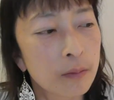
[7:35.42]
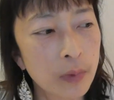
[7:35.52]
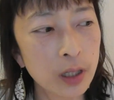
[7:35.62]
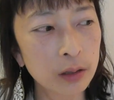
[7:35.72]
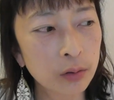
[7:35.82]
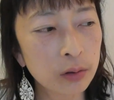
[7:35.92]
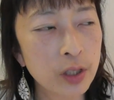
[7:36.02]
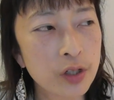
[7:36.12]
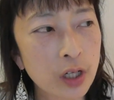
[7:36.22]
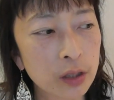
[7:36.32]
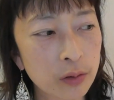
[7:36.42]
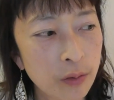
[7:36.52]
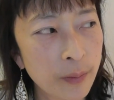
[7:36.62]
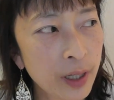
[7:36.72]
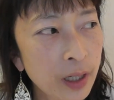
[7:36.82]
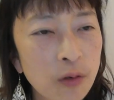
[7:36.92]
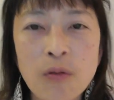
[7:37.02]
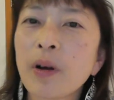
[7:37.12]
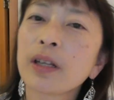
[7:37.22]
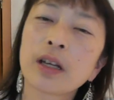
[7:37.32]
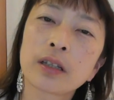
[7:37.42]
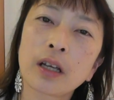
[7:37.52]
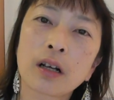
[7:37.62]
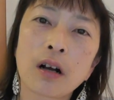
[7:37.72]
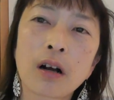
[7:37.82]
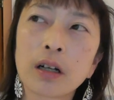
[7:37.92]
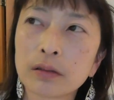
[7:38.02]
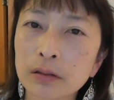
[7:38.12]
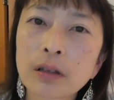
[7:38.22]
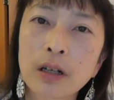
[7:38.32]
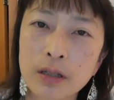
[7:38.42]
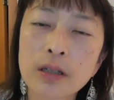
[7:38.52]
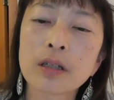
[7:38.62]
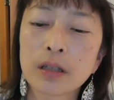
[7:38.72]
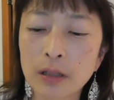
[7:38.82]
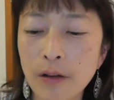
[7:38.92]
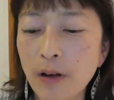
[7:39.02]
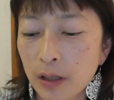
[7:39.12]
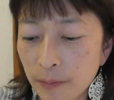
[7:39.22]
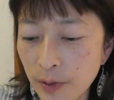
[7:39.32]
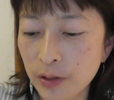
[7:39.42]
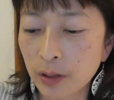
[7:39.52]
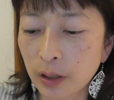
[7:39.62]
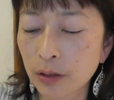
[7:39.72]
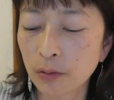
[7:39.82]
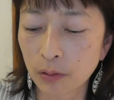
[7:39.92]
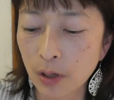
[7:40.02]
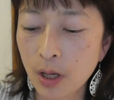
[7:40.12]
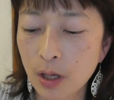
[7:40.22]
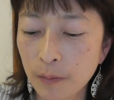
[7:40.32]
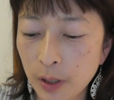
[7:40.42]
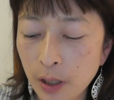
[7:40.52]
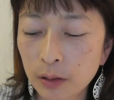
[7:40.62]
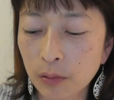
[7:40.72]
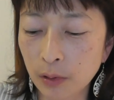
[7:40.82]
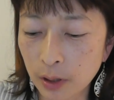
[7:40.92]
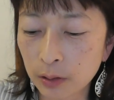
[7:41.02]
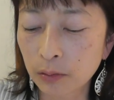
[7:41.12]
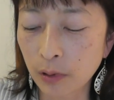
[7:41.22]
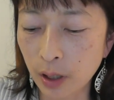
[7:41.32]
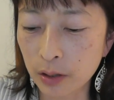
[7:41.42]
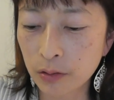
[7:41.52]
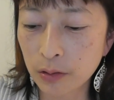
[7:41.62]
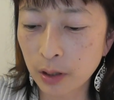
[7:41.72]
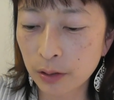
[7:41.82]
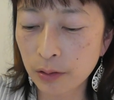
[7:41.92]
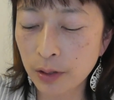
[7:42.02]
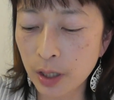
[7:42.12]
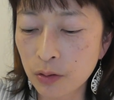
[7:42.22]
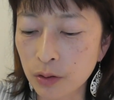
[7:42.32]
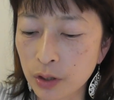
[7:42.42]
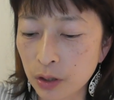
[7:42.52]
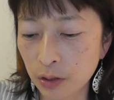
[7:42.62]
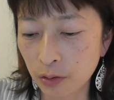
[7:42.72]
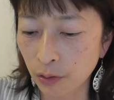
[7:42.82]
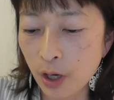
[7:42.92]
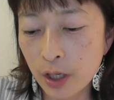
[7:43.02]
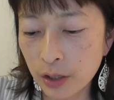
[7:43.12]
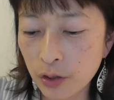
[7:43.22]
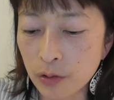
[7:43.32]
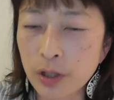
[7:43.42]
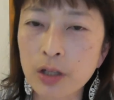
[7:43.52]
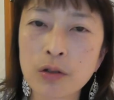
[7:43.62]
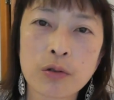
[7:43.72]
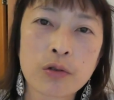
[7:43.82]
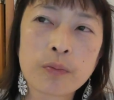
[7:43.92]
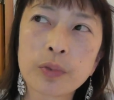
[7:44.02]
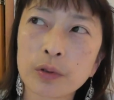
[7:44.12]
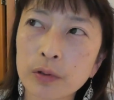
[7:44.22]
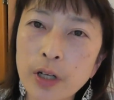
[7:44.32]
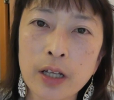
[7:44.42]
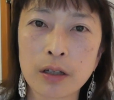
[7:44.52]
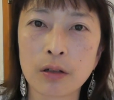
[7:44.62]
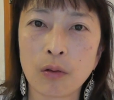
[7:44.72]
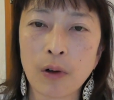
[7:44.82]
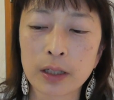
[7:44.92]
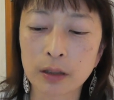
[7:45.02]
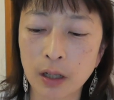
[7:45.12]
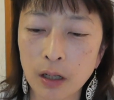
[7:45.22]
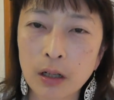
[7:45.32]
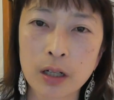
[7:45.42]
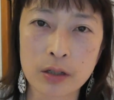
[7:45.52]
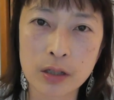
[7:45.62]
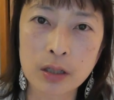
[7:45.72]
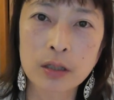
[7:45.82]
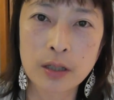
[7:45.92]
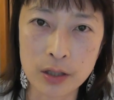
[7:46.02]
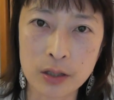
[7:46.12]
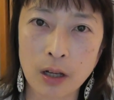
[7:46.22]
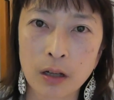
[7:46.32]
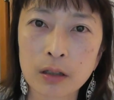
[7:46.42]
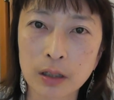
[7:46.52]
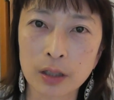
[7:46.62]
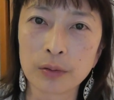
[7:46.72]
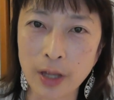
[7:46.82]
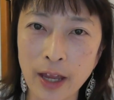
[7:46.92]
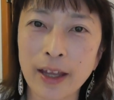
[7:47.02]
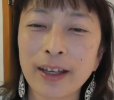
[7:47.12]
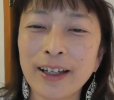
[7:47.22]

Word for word: まあ取った時間の4倍から5倍大体かかる感じではありましたけど、まあ、なんとかなんとか12月31日の23時40分ぐらいに終わった感じでしたけどね